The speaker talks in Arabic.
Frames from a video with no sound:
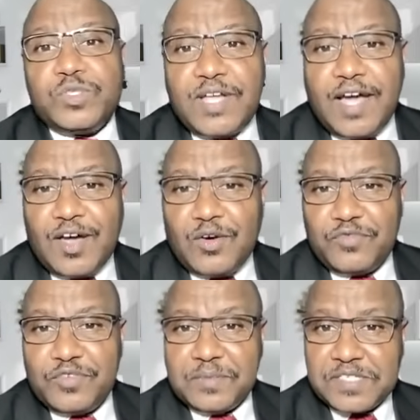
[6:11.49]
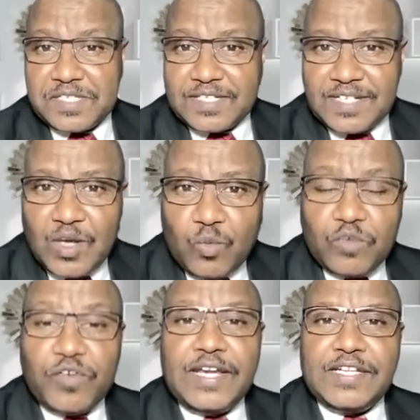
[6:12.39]
ومستحقهم في مصر
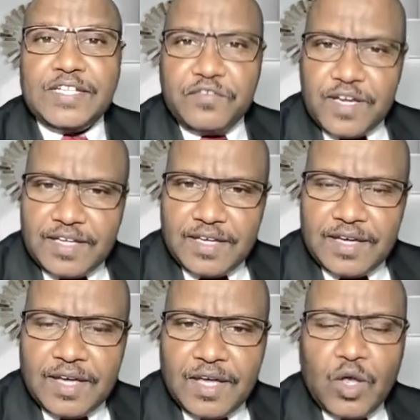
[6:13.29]
وفقا للاتفاقيه